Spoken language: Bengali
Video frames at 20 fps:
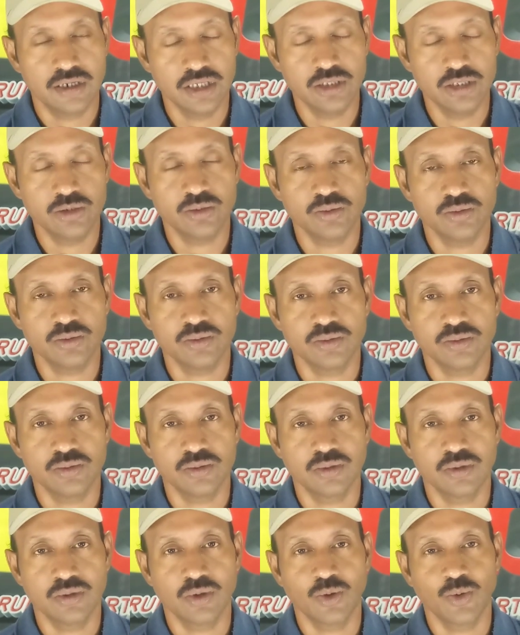কিন্তু
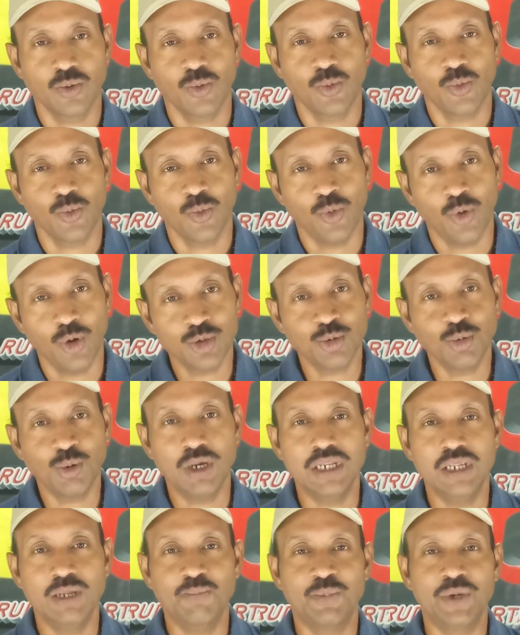
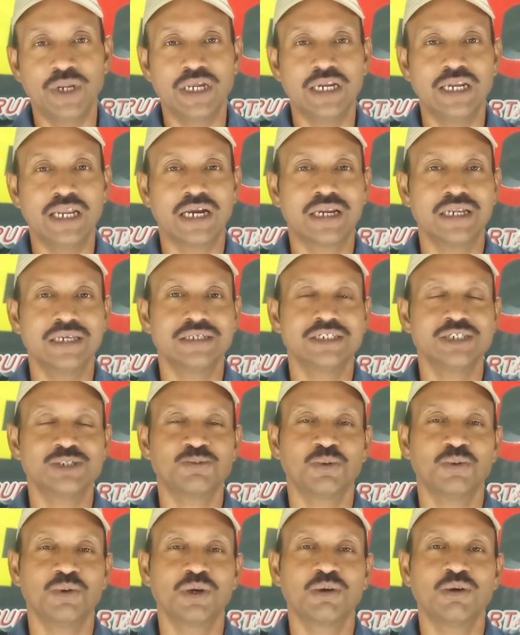গতকালে ব্রিগেড একটা জিনিস
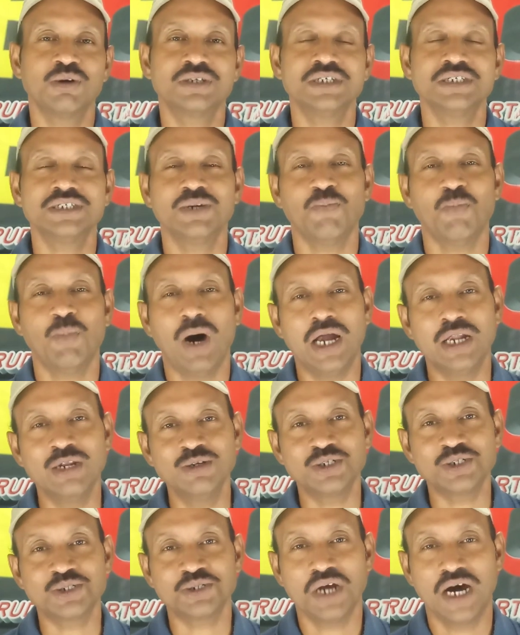প্রমাণ করছে যে
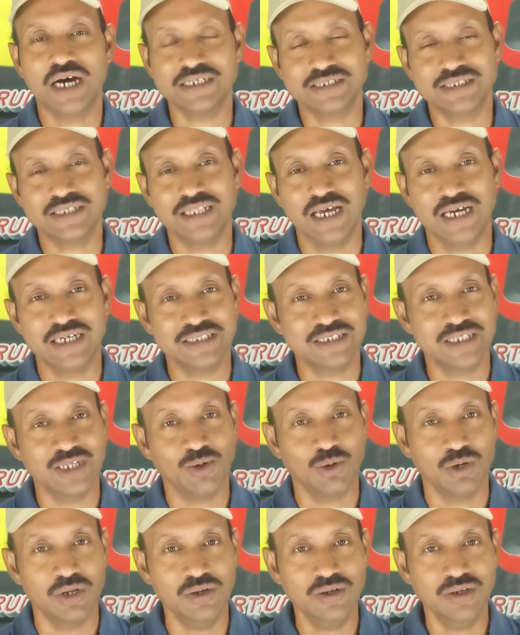মানুষ আস্তে আস্তে
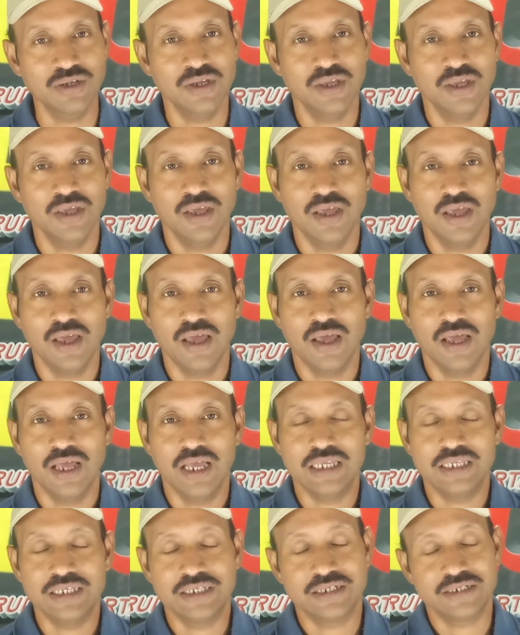হলেও
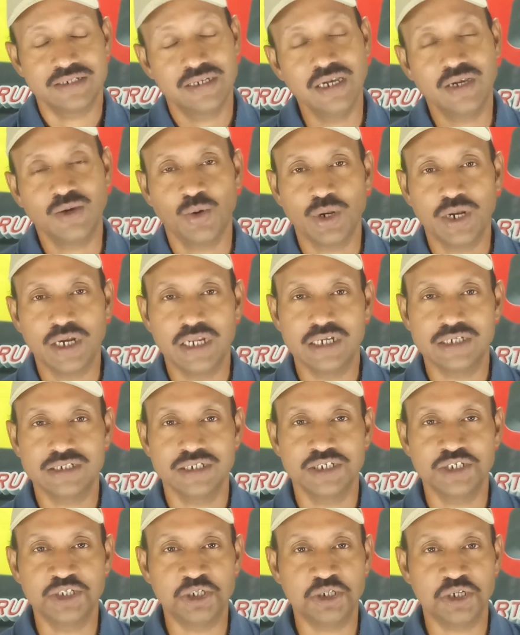ঠিক করে
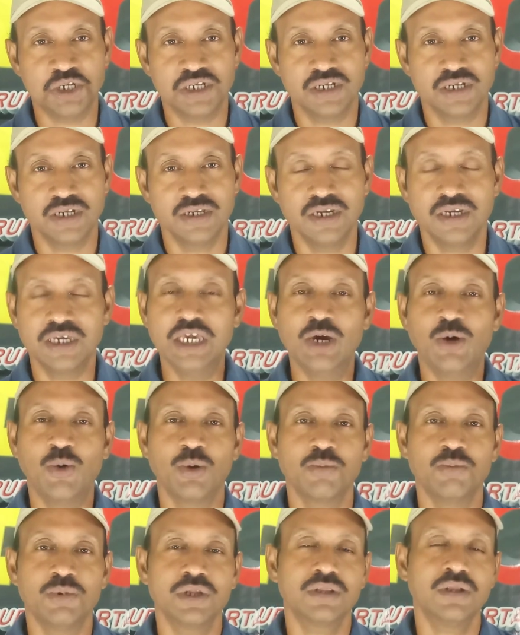নিয়েছে ডিসিশন যে কী
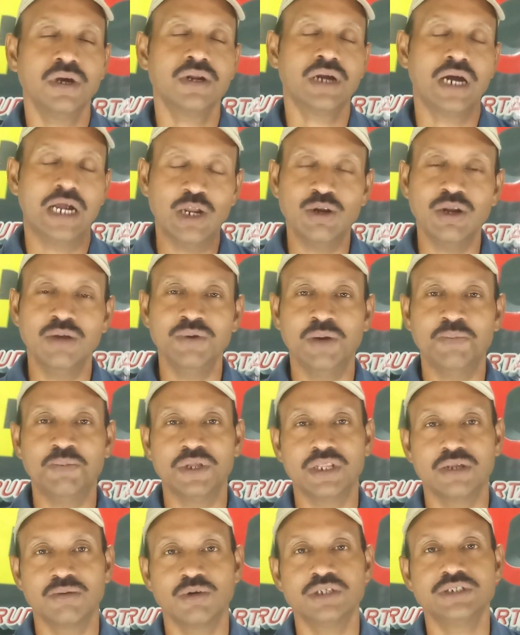করবে তার কারণ আমি
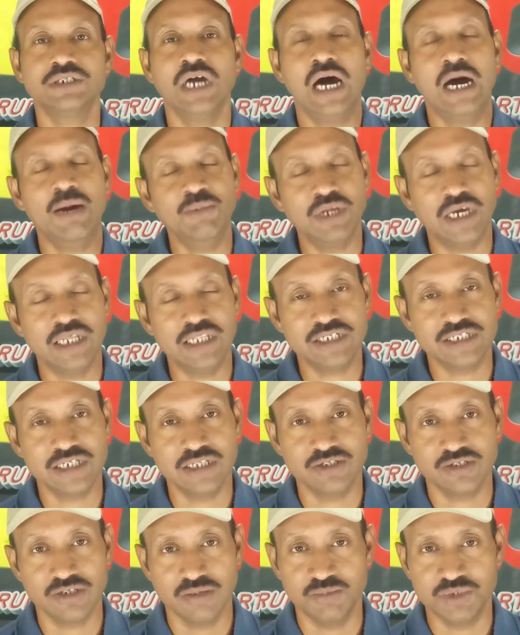আপনাদের বলছি আমি যাদের
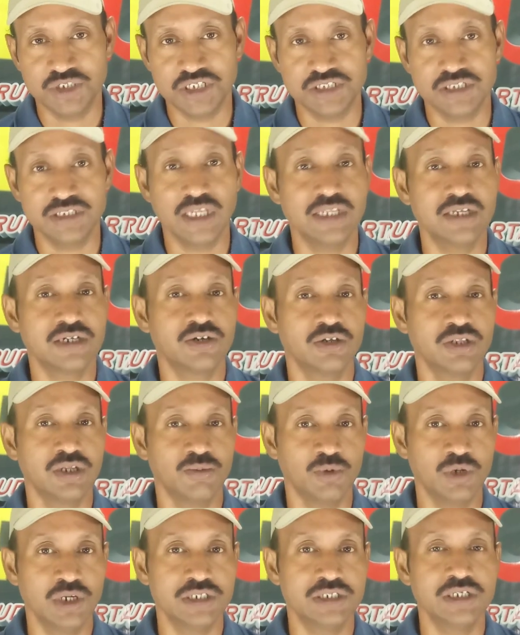সাথে সঙ্গে মিশেছি যাদের
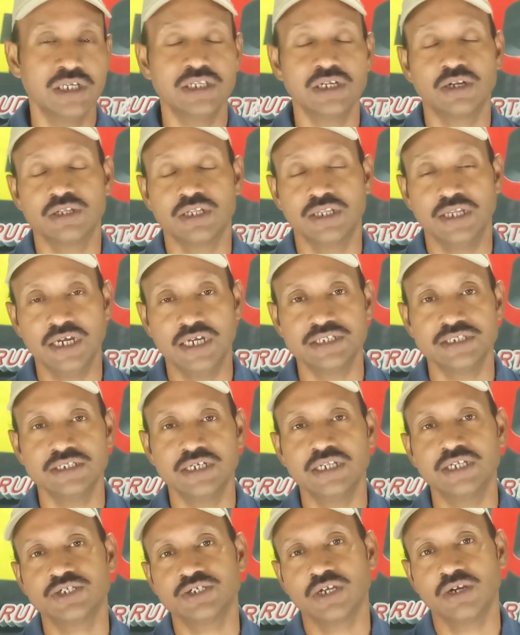কথা বলেছি যাদের কথা দেখেছি
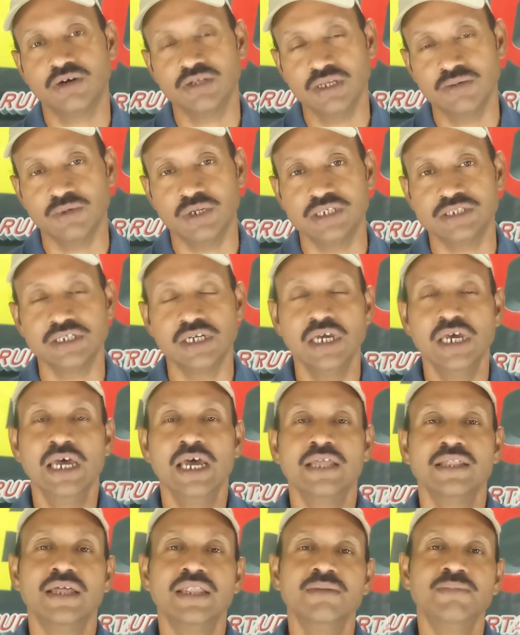যাদের সঙ্গে কথা বলেছি
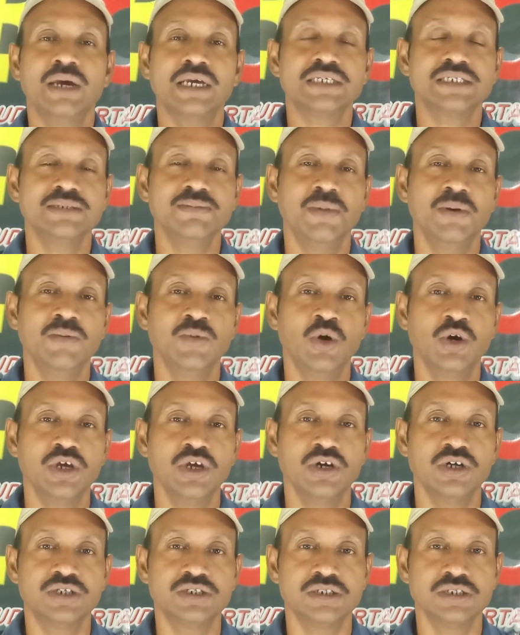তাদের ম্যাক্সিমাম
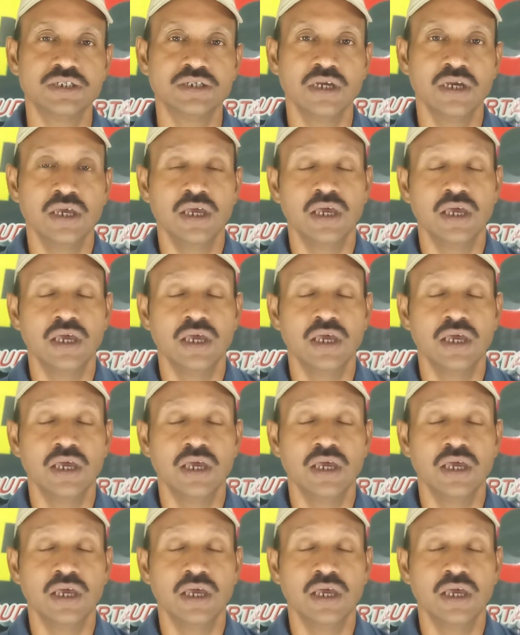লোকই হচ্ছে